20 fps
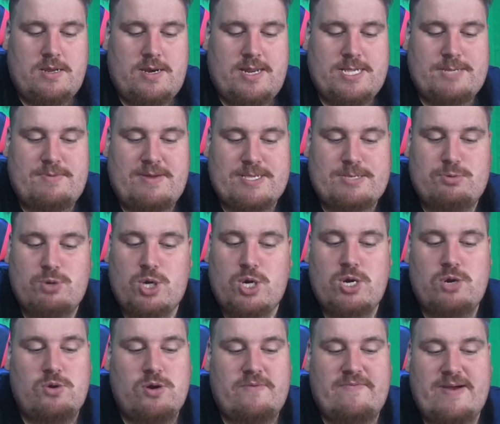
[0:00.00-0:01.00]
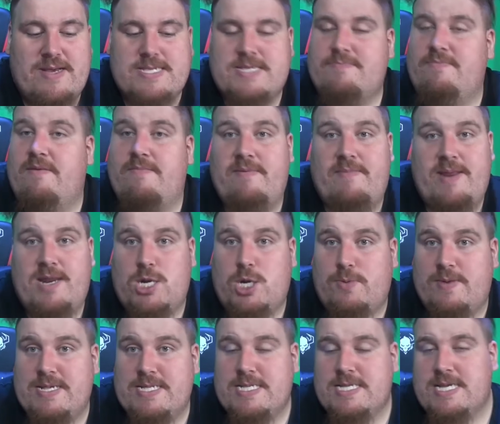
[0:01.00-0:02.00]
Das war zwischendurch, war es dann mal bei meiner
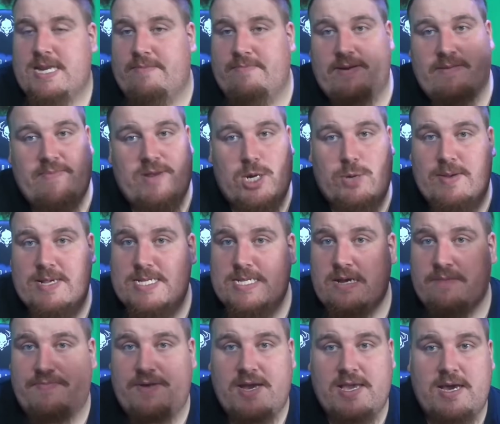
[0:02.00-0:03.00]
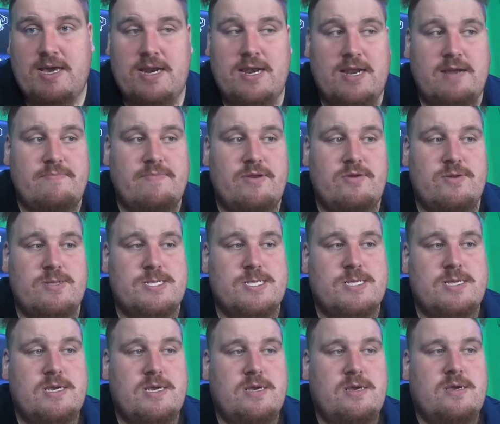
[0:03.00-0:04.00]
Schwester, das hat dann meine Schwester ein paar Jahre lang
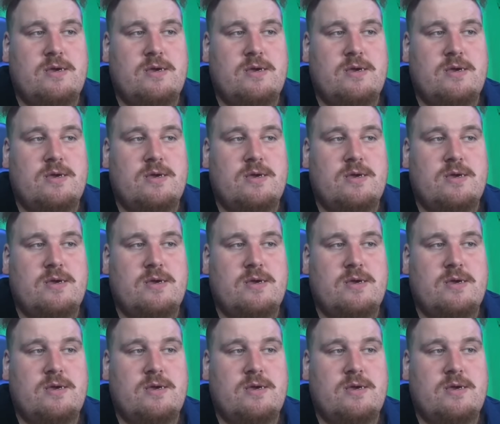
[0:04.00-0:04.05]
benutzt.